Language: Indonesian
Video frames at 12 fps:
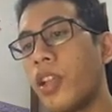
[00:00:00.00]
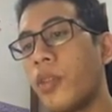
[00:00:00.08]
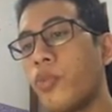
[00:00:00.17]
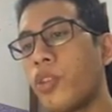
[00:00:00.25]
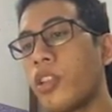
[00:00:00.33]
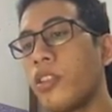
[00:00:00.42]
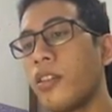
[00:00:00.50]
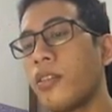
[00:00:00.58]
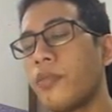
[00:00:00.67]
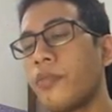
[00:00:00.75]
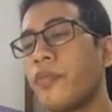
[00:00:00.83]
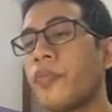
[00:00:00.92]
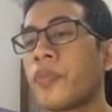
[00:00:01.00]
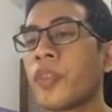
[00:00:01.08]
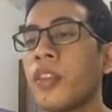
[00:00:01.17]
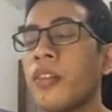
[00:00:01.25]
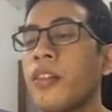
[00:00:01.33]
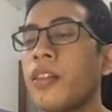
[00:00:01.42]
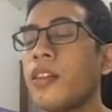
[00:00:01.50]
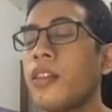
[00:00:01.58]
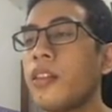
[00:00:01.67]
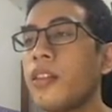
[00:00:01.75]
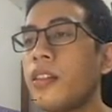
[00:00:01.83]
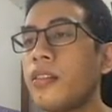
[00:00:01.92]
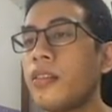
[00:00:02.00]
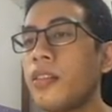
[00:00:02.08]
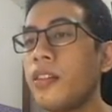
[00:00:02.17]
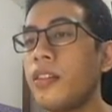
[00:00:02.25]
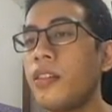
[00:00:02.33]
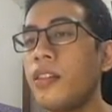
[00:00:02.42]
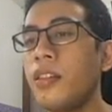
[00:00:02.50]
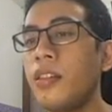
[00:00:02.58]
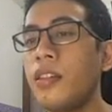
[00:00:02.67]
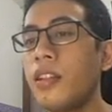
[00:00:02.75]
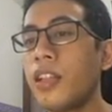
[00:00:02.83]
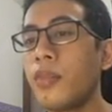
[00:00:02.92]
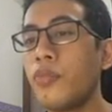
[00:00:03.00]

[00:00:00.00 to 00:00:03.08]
muridnya. Jadi nilai